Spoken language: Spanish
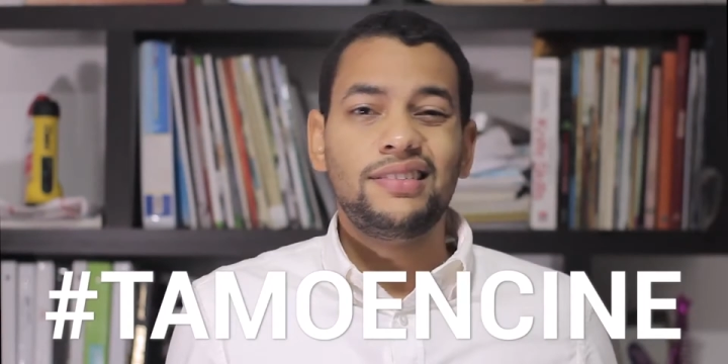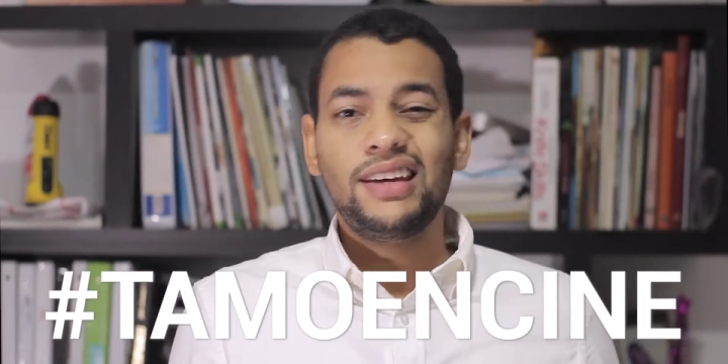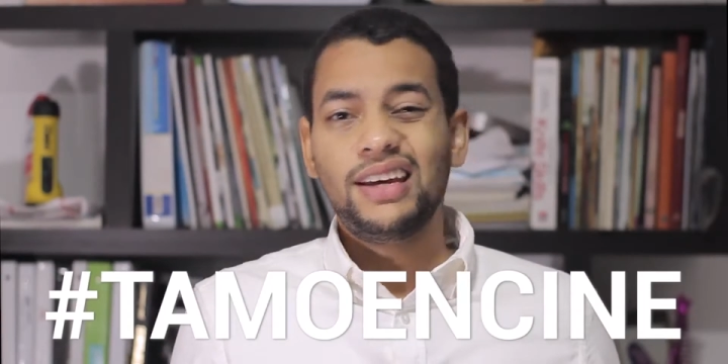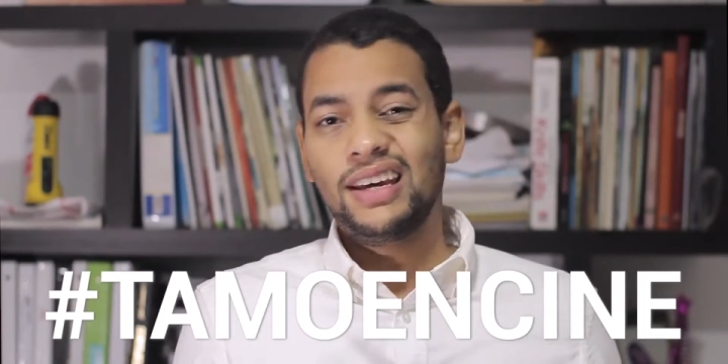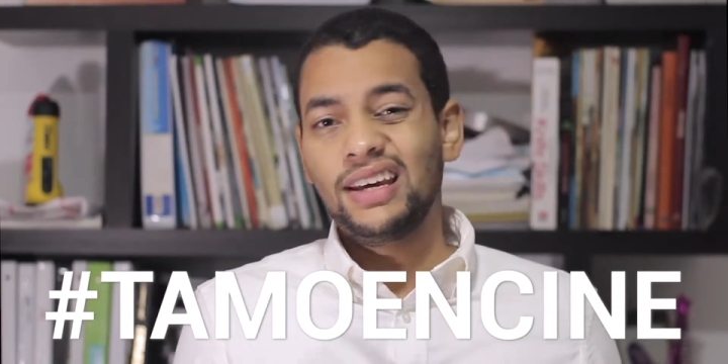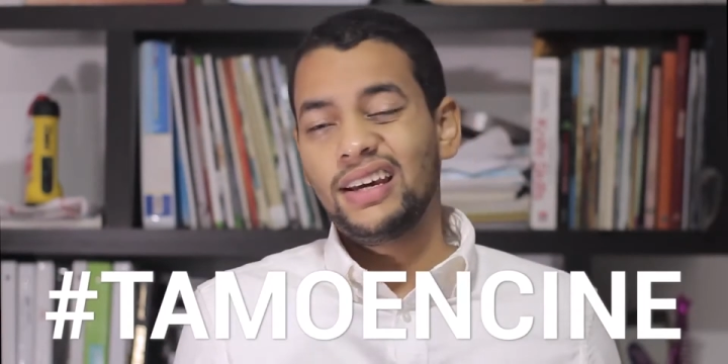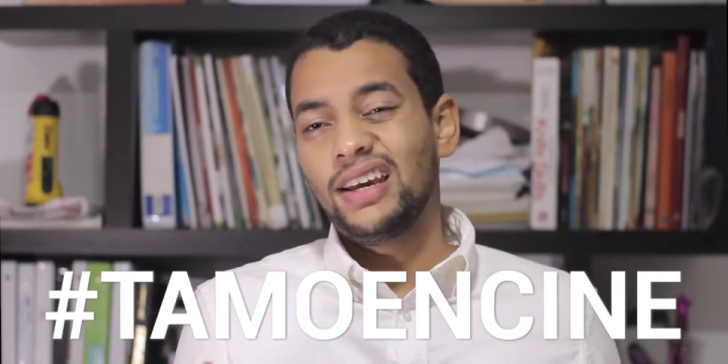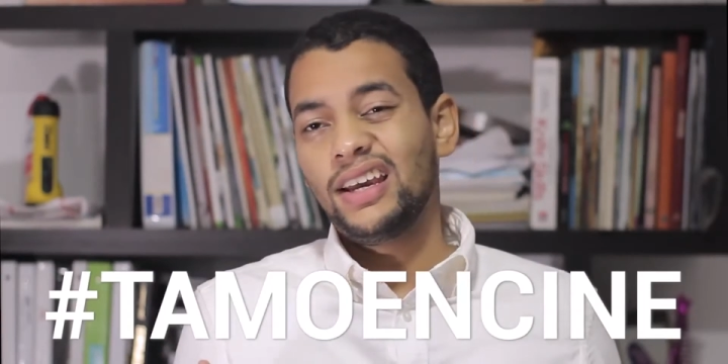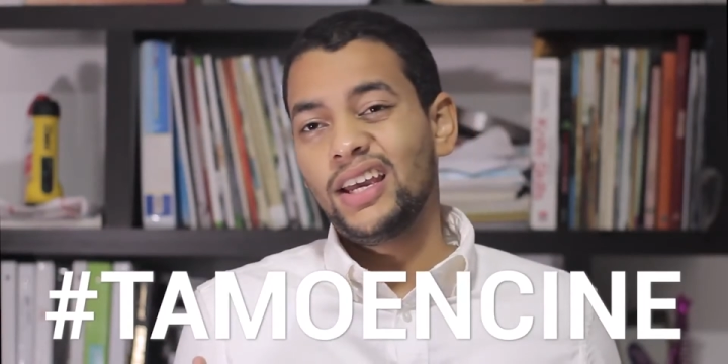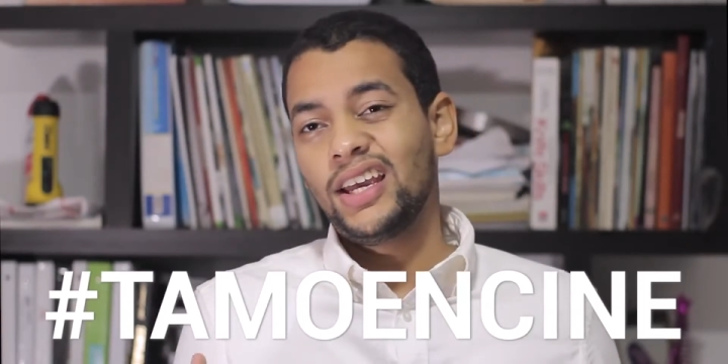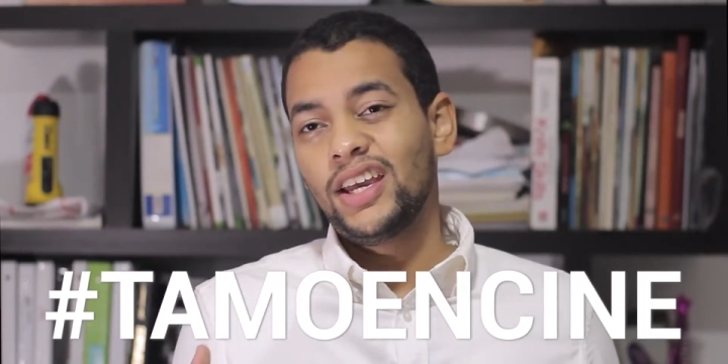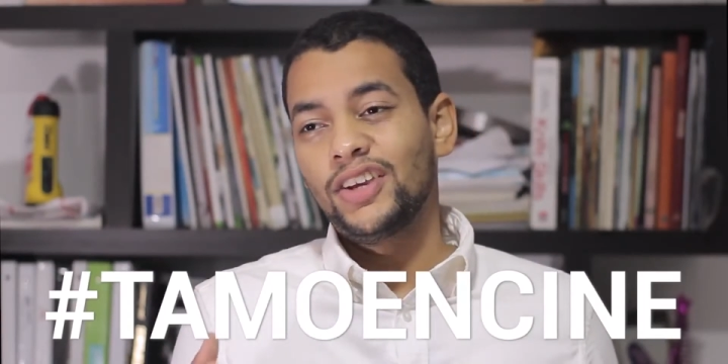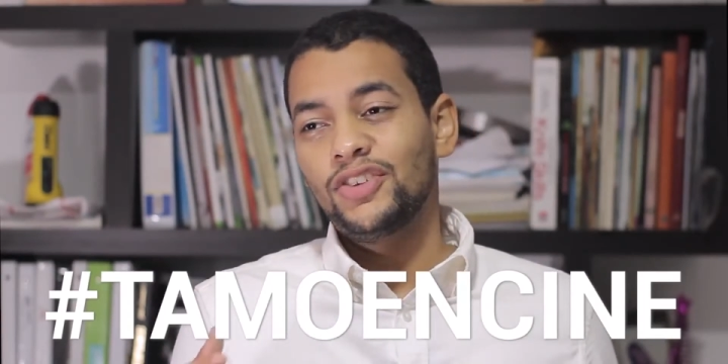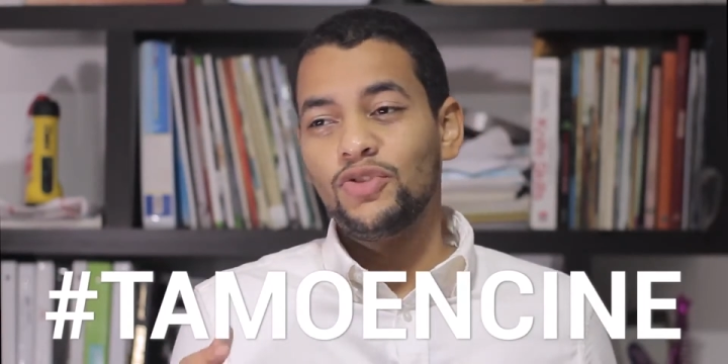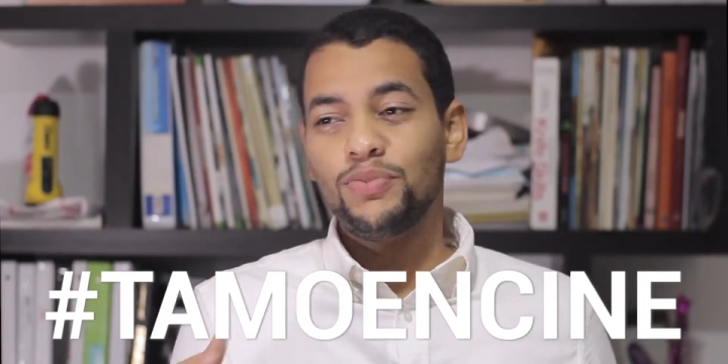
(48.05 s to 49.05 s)
Sé
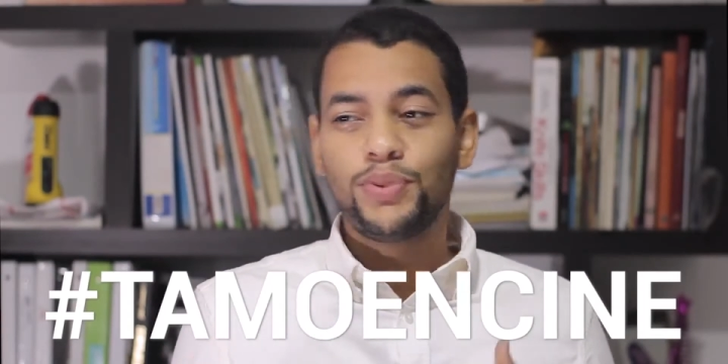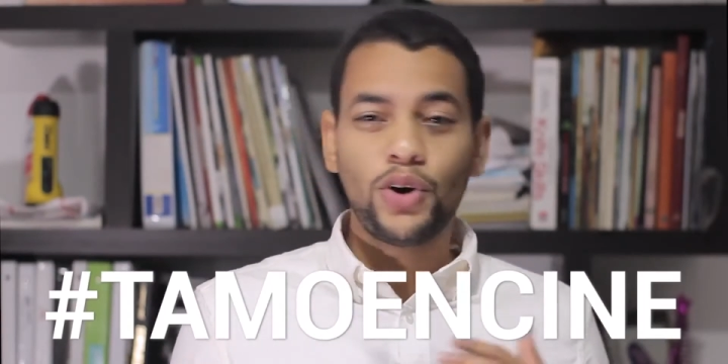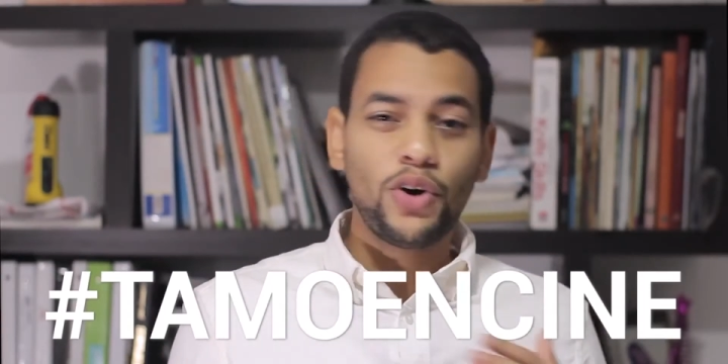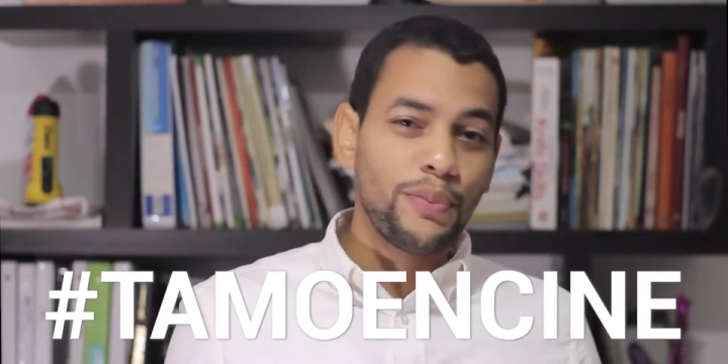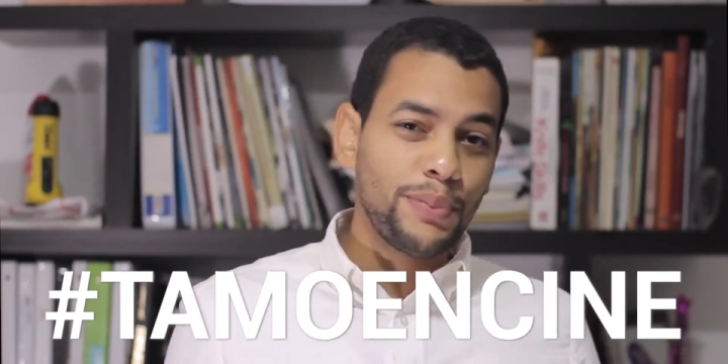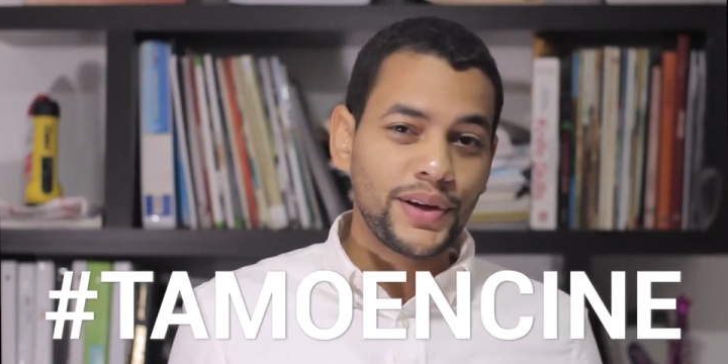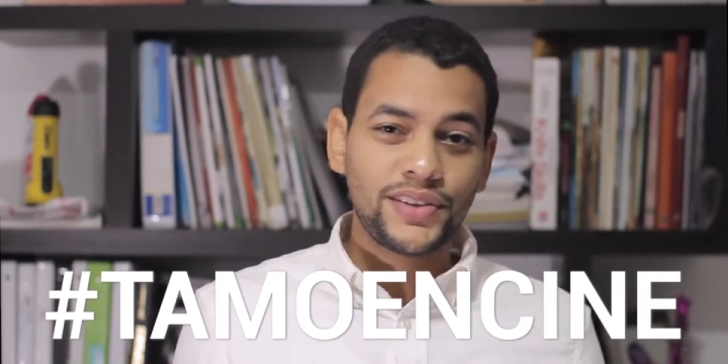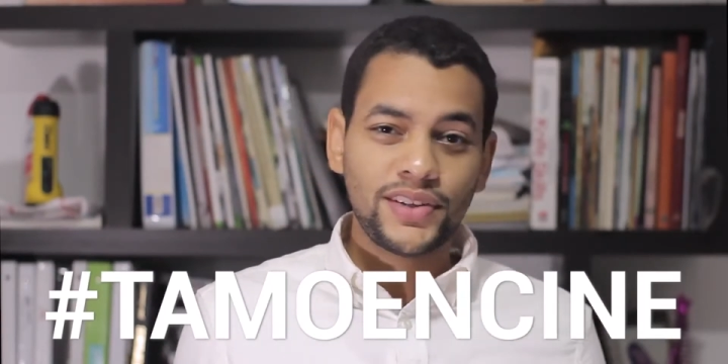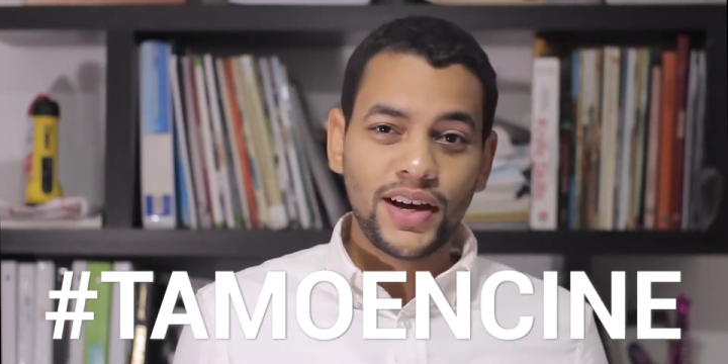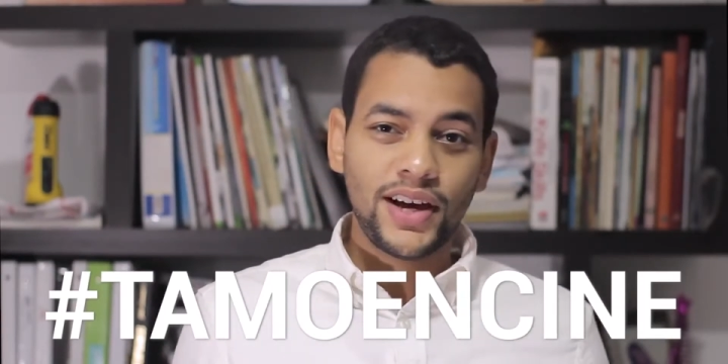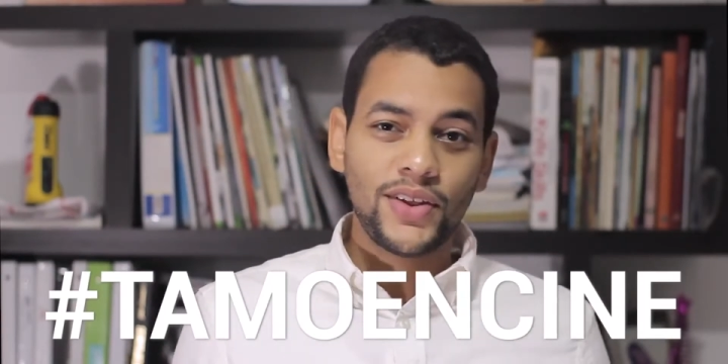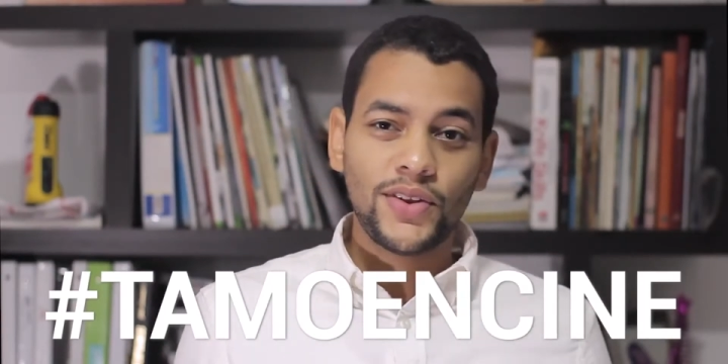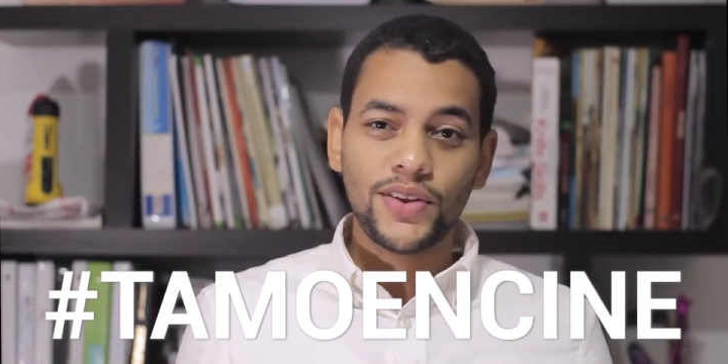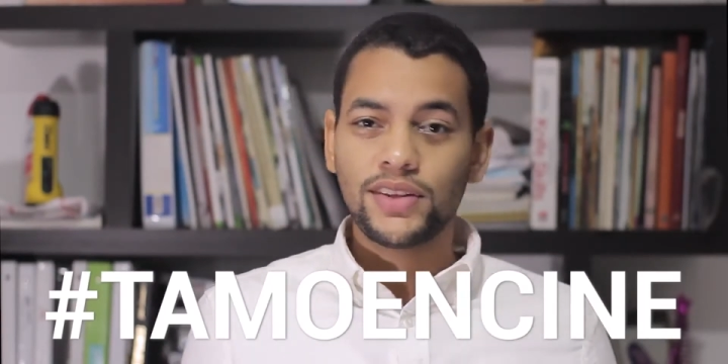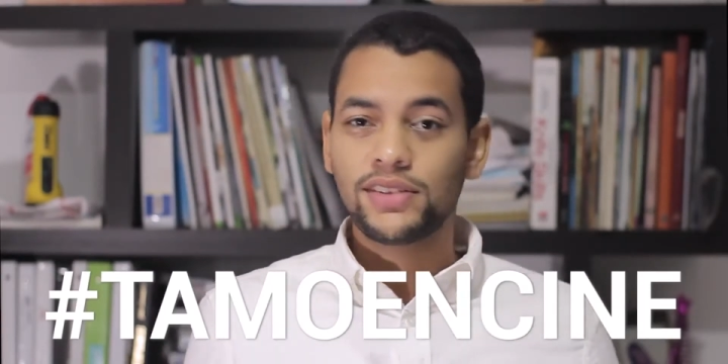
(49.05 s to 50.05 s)
que es un poco pesado